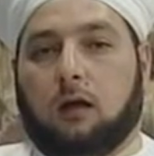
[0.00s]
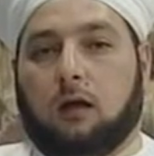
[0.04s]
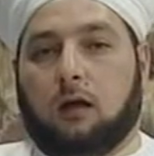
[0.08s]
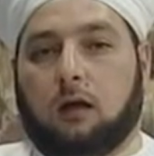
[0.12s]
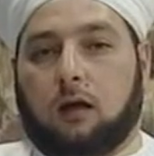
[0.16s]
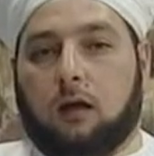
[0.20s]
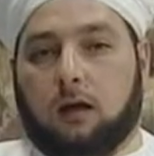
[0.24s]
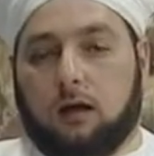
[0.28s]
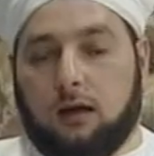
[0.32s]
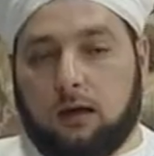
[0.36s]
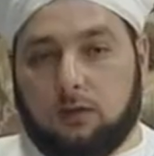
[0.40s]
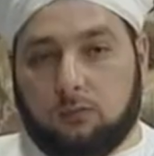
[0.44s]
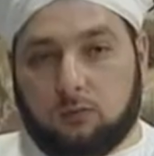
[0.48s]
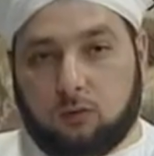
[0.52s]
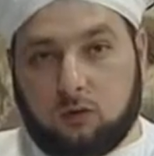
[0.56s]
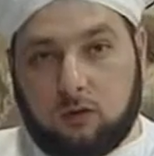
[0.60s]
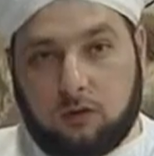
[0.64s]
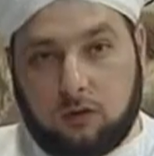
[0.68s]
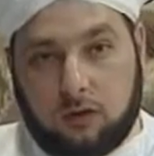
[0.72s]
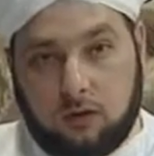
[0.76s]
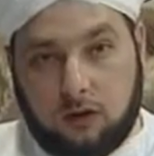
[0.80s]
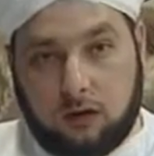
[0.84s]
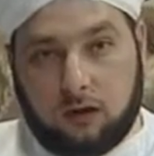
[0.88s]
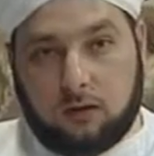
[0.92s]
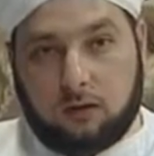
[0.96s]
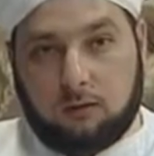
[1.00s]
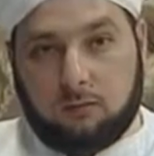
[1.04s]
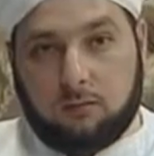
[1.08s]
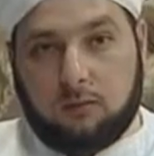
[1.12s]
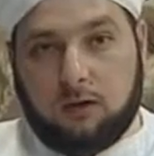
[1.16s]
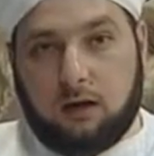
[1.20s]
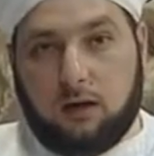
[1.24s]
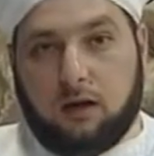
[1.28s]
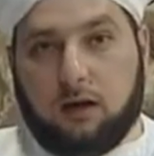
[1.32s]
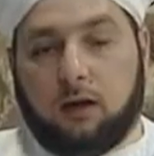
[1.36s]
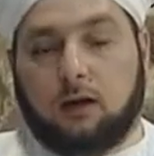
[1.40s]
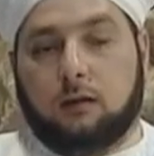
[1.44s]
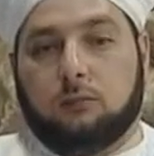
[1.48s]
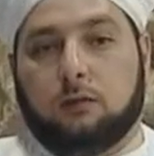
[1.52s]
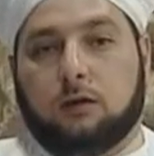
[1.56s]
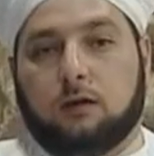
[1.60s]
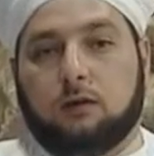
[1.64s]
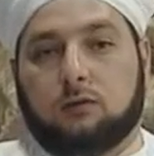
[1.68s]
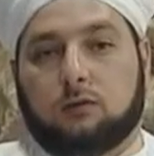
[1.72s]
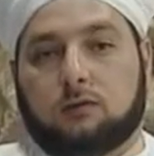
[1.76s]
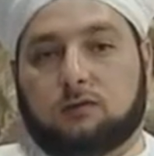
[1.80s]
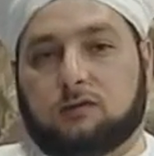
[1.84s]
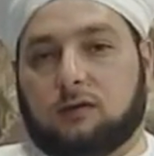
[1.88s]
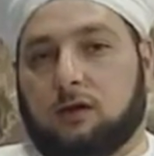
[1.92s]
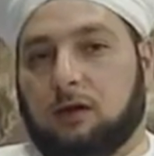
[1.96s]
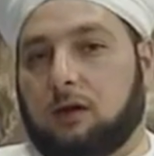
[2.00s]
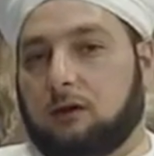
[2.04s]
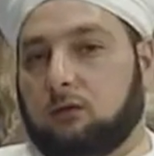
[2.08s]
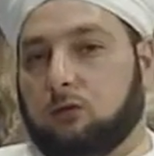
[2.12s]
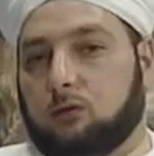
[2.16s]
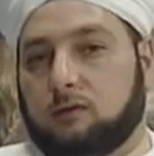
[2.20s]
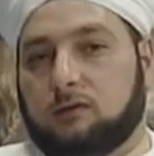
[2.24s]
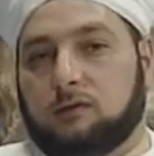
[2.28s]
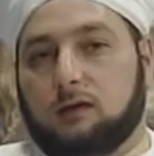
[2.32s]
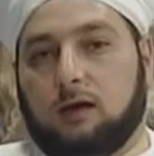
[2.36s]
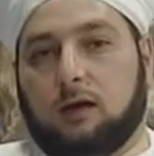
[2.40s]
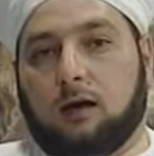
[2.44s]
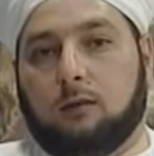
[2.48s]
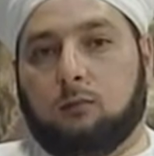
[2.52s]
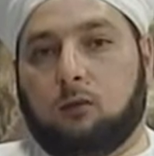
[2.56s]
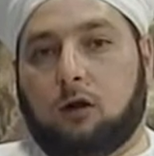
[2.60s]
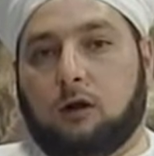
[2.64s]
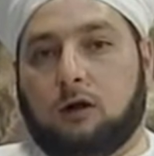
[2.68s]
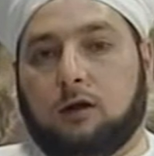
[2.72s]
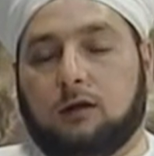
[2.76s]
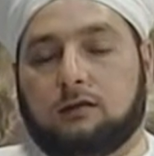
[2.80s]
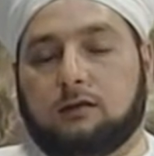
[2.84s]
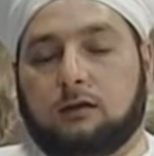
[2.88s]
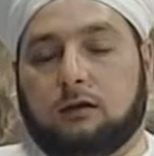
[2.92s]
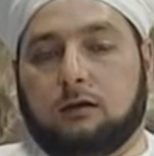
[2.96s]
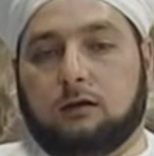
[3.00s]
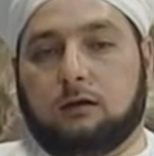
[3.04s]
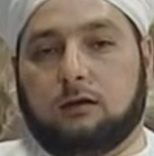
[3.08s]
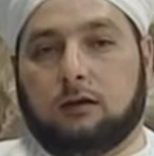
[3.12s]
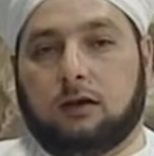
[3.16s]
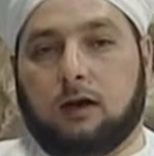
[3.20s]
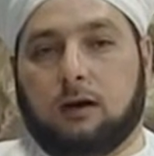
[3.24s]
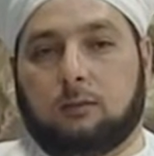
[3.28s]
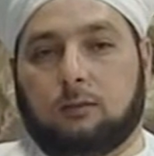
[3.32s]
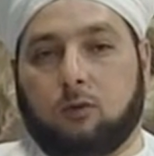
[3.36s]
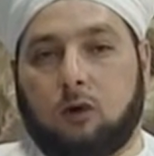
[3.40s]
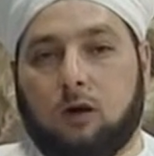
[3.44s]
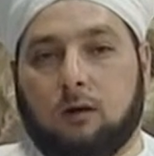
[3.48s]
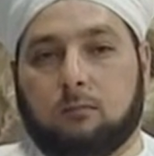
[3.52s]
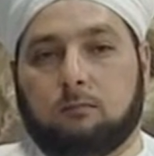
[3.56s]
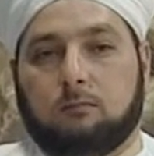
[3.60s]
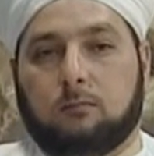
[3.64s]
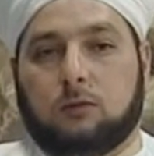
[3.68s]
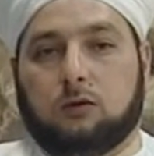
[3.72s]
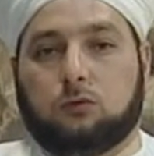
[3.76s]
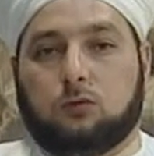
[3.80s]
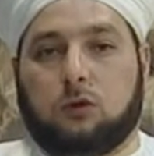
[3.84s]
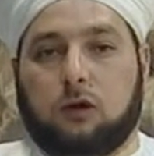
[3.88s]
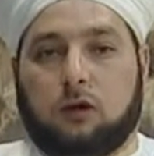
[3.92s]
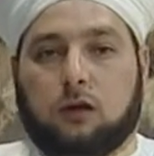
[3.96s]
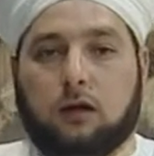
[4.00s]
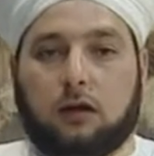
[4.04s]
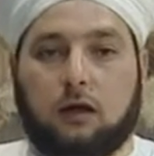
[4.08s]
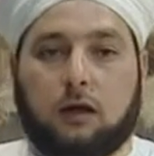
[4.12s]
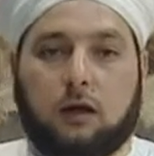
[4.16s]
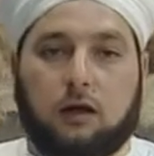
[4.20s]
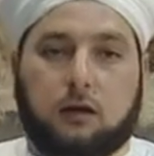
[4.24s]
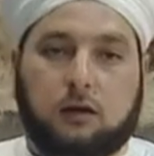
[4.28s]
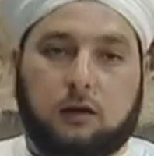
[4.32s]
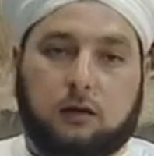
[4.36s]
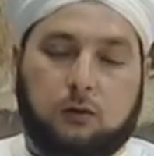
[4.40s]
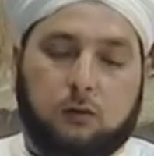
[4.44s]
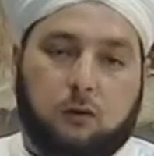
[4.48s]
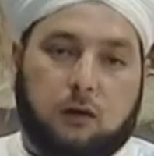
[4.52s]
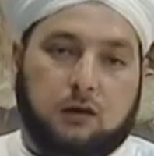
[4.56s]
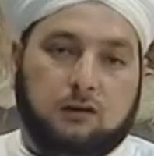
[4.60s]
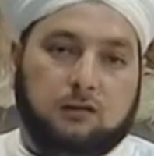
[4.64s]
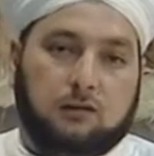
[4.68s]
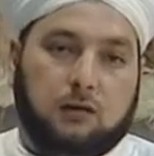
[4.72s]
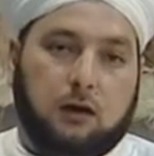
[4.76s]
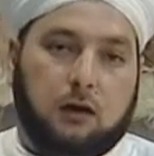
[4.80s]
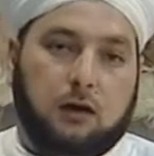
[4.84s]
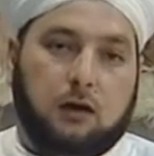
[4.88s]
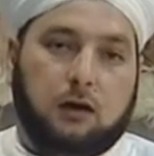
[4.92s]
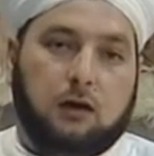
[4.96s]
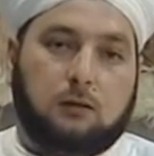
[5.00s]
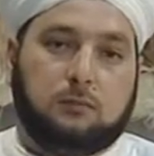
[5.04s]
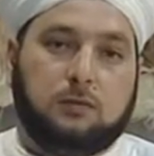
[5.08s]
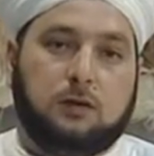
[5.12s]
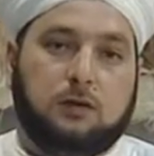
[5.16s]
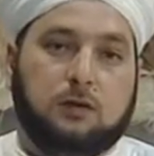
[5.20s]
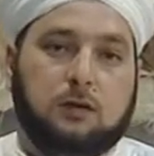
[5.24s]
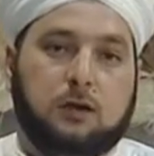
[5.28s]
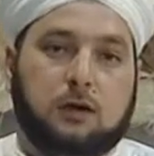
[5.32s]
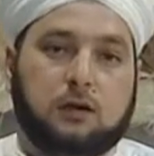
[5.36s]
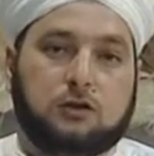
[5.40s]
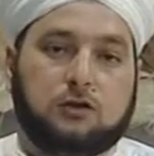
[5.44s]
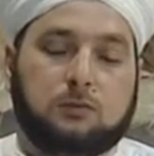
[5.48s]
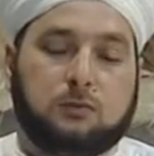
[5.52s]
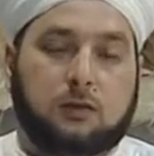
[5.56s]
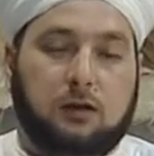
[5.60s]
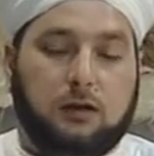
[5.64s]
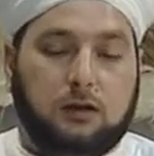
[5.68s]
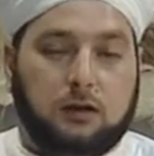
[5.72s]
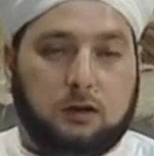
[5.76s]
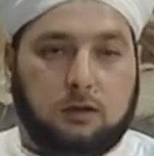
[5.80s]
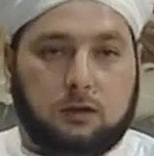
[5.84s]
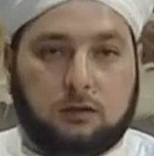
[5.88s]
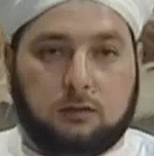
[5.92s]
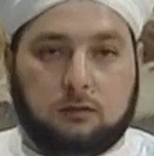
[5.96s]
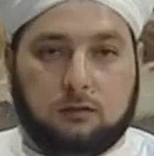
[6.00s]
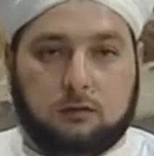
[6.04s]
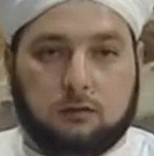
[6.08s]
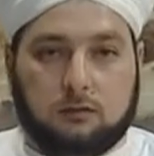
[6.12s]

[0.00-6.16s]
الحمد لله رب العالمين والصلاة والسلام على سيدنا محمد وعلى آله وأصحابه أجمعين